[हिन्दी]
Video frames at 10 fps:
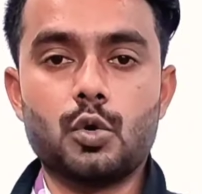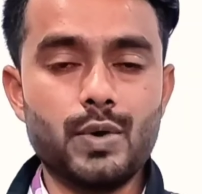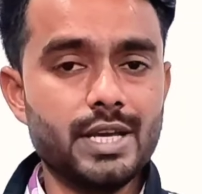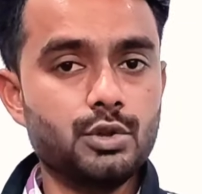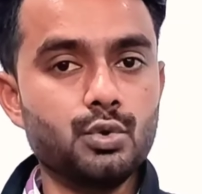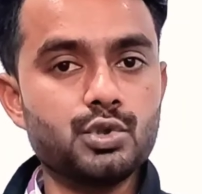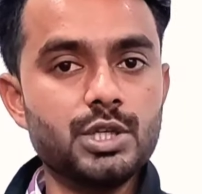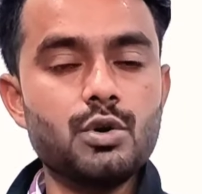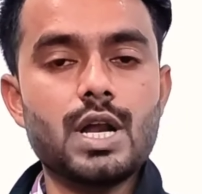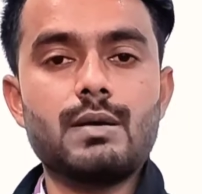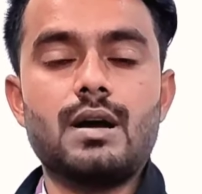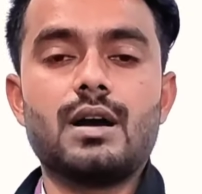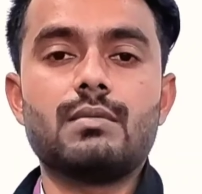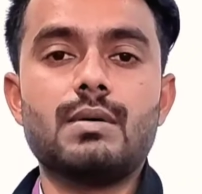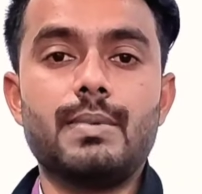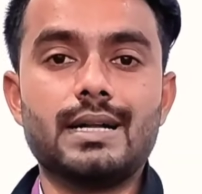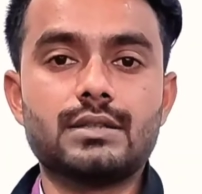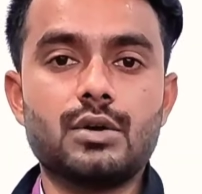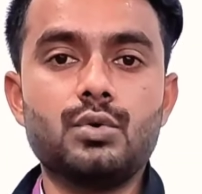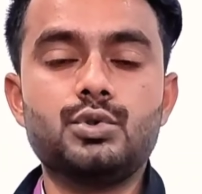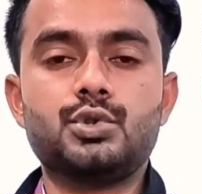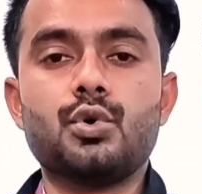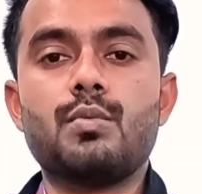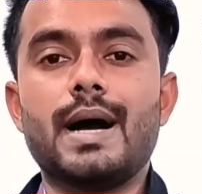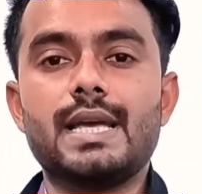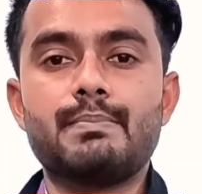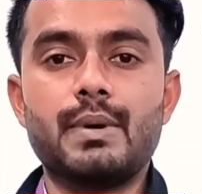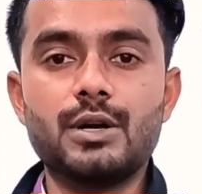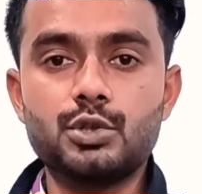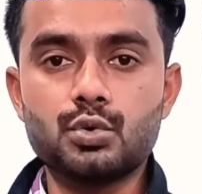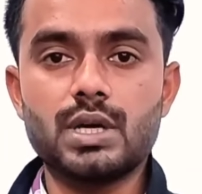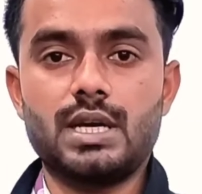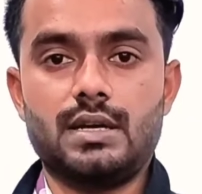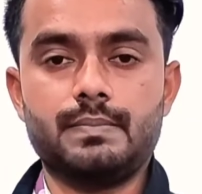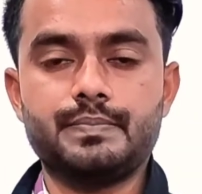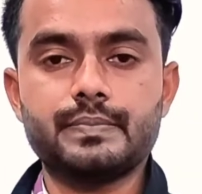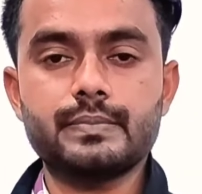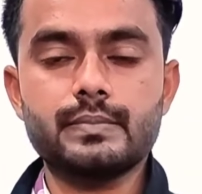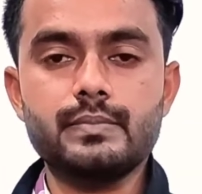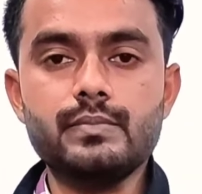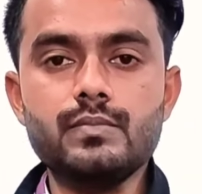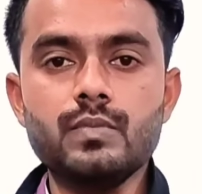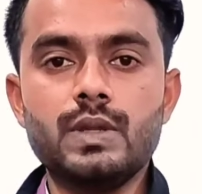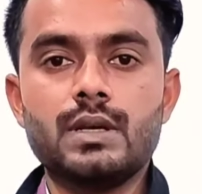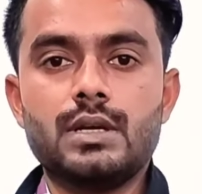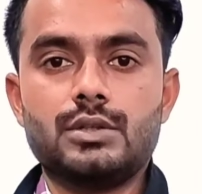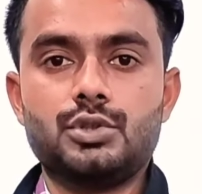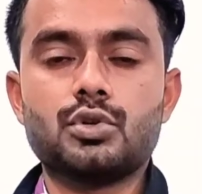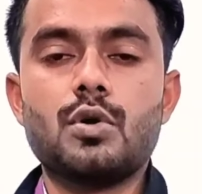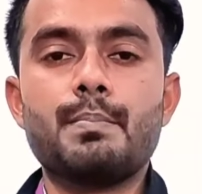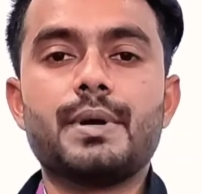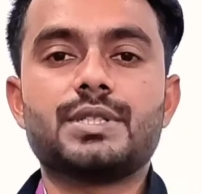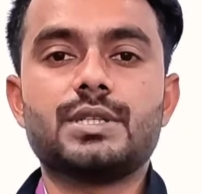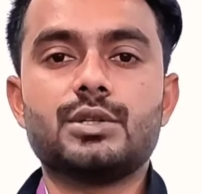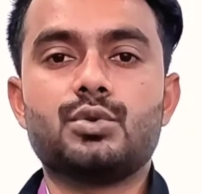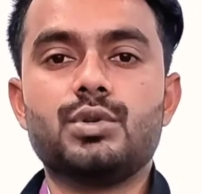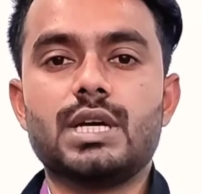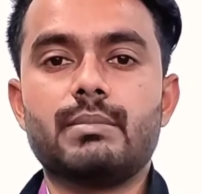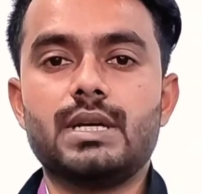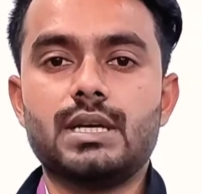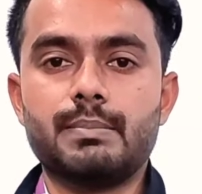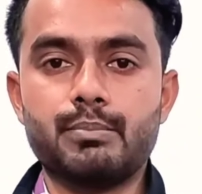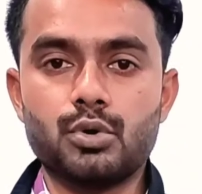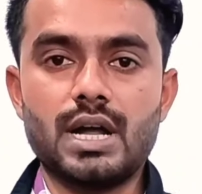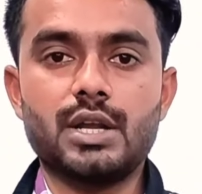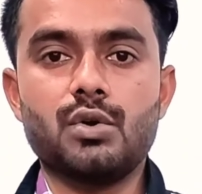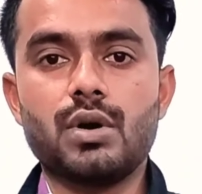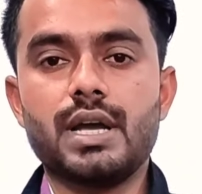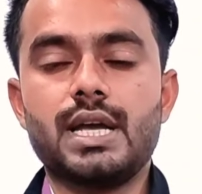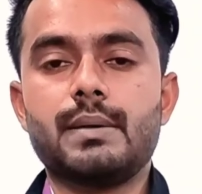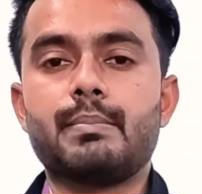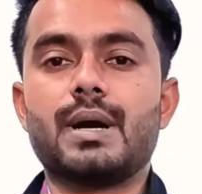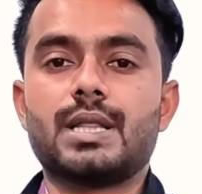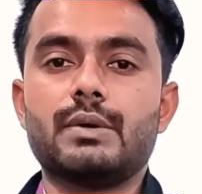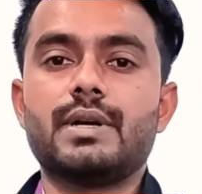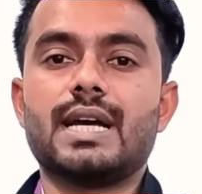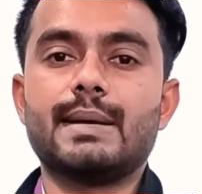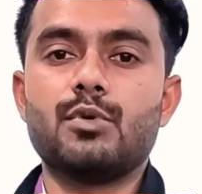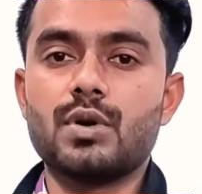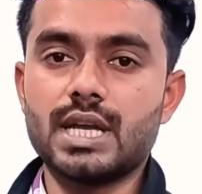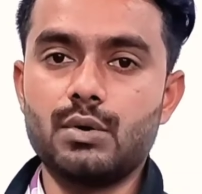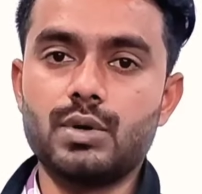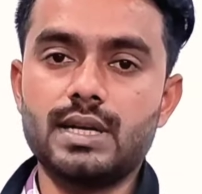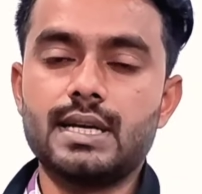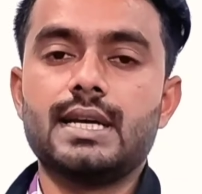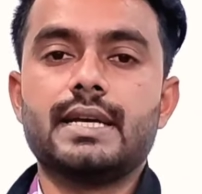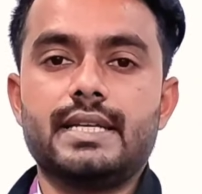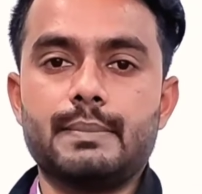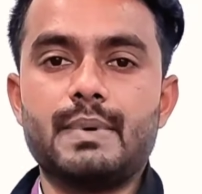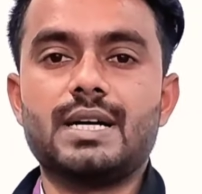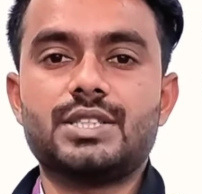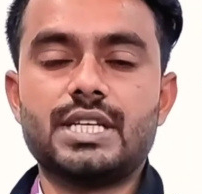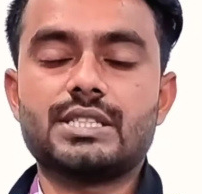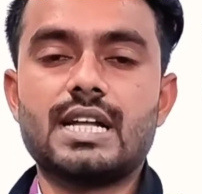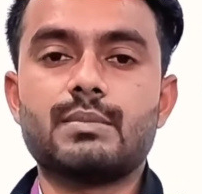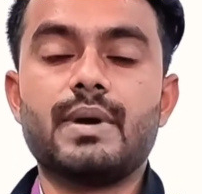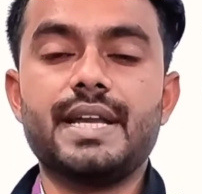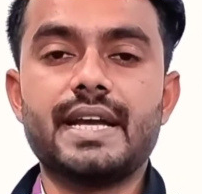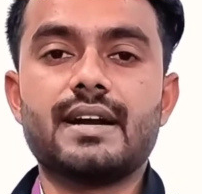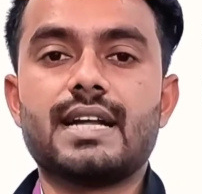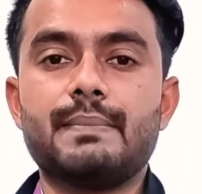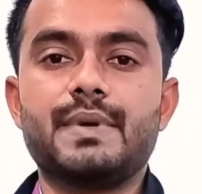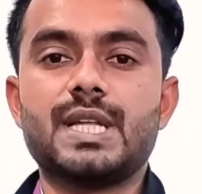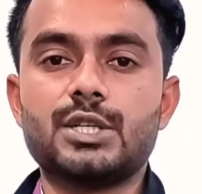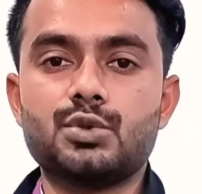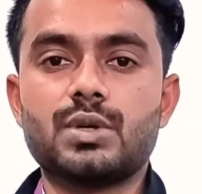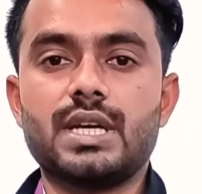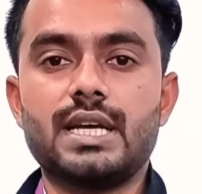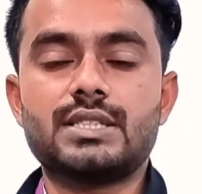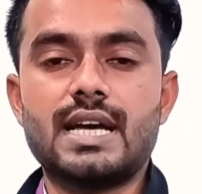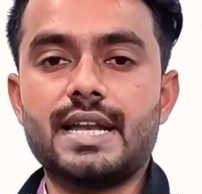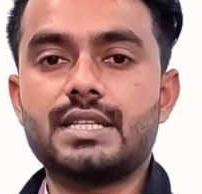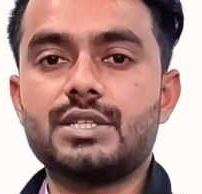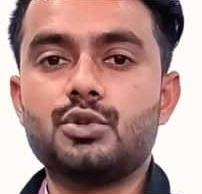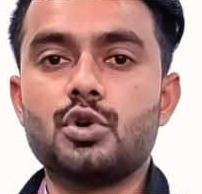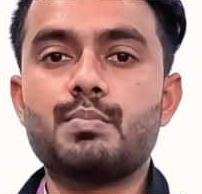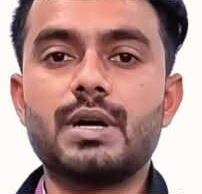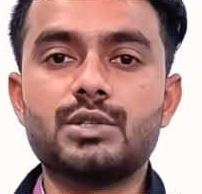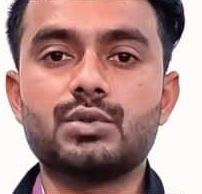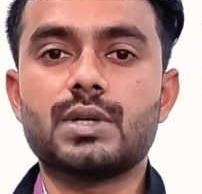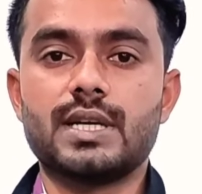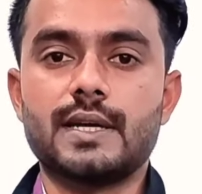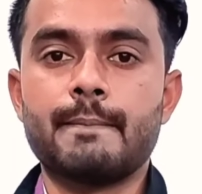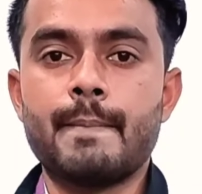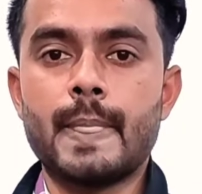और वहीं दूसरी अगर अगर मैं बात करूं जो भाई पढ़ चुके हैं जो कंपटीशन की दुनिया में अब पुराने हो गए हैं पढ़ते हुए टाइम हो गया उन्हें या पाँच छः सात महीने का टाइम बिता चुके हैं सारे चीज़ों को पढ़ चुके हैं